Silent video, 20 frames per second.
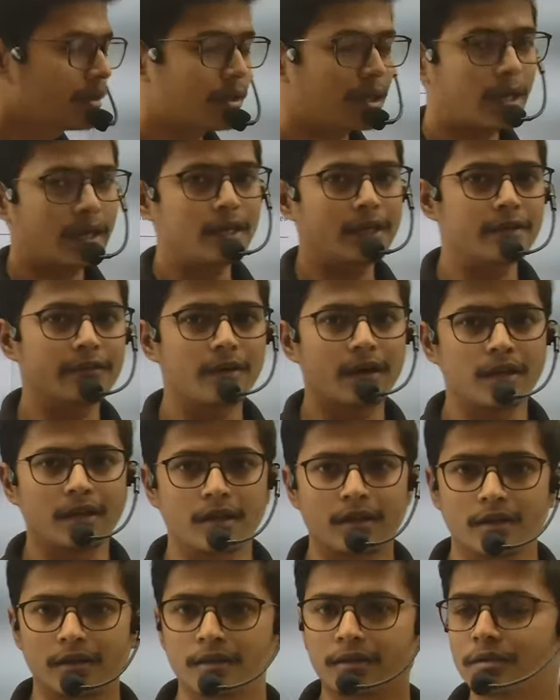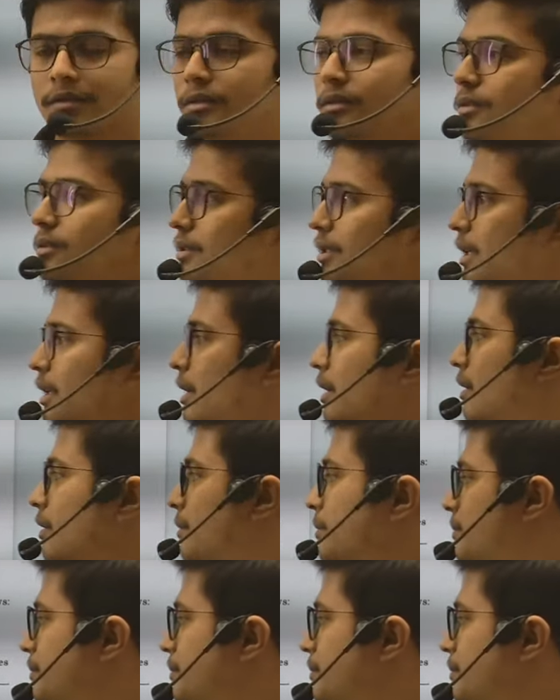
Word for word: रहने वाला है ठीक है